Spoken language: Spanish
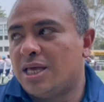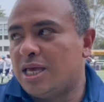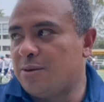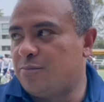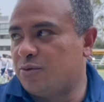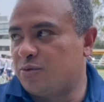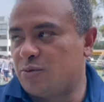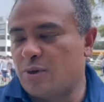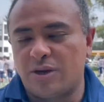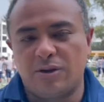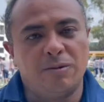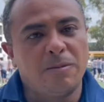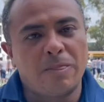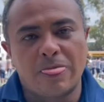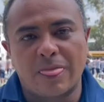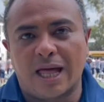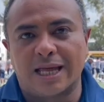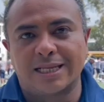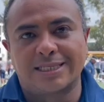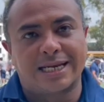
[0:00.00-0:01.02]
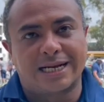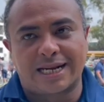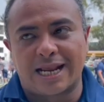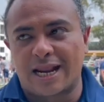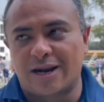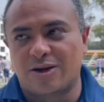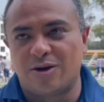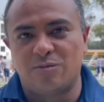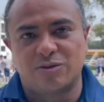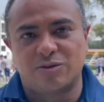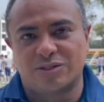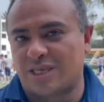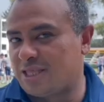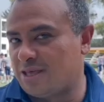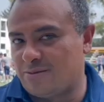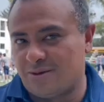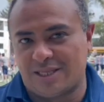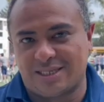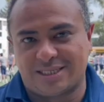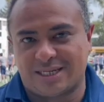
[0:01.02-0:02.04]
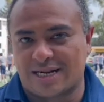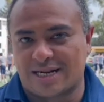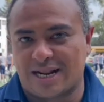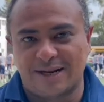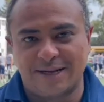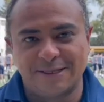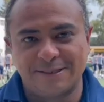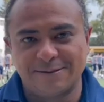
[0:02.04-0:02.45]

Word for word: Y pues bueno, a cerrar como se debe de cerrar.